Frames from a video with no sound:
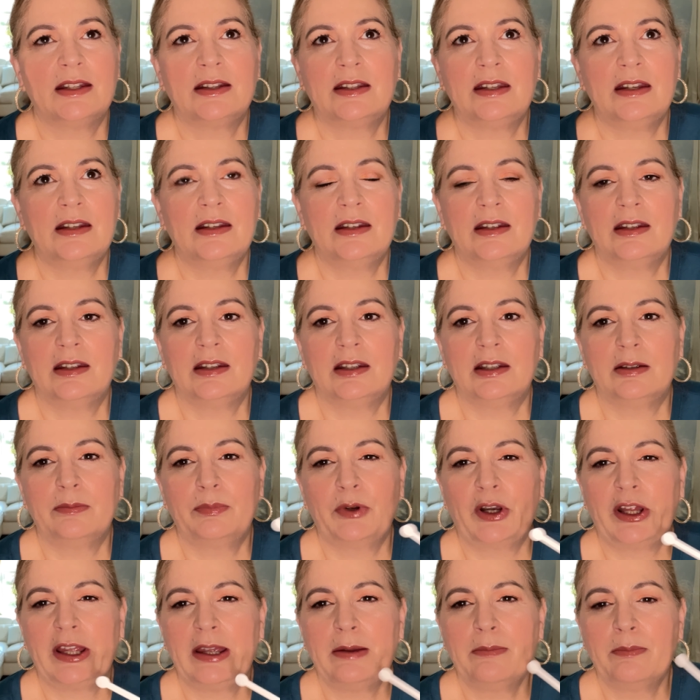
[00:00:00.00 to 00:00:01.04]
tiene,
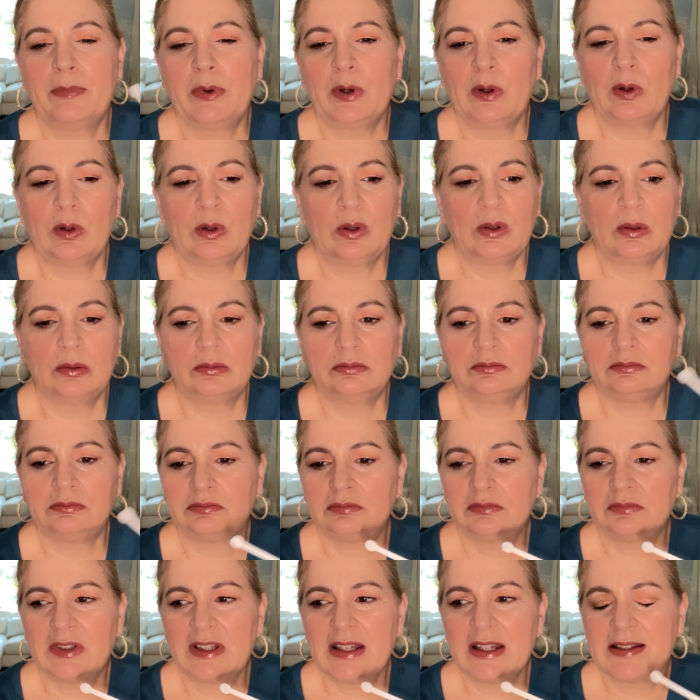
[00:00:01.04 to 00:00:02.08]
por ejemplo,
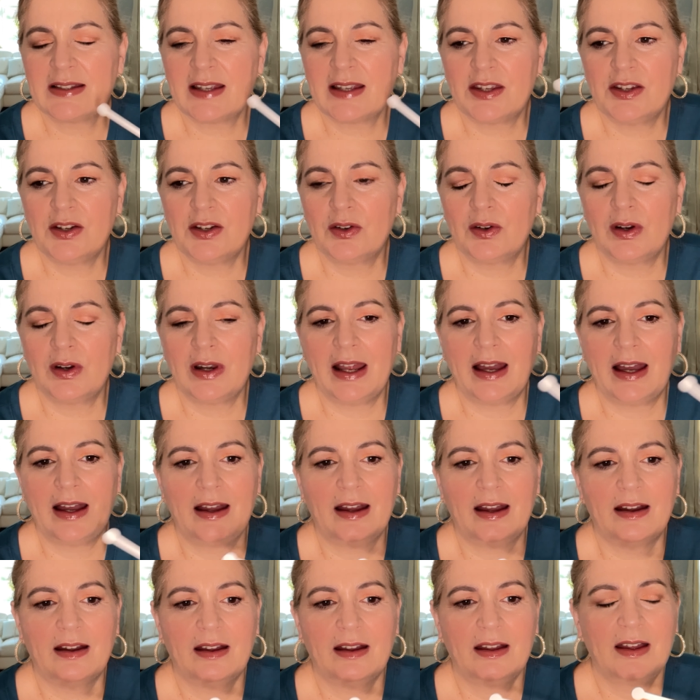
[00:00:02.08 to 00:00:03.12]
qué sé yo,
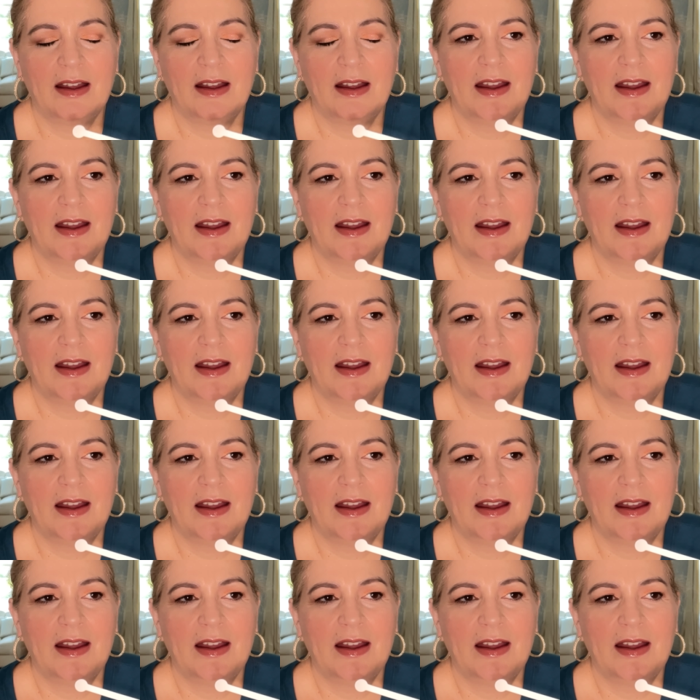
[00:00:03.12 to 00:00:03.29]
la,